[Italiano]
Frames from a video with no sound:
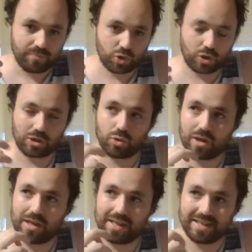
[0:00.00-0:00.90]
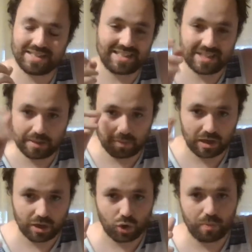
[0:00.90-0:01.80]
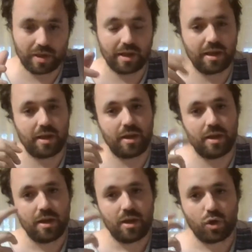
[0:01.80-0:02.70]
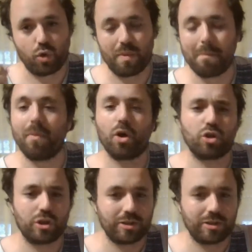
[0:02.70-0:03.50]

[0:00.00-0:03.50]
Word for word: giocatore simile come, come modo di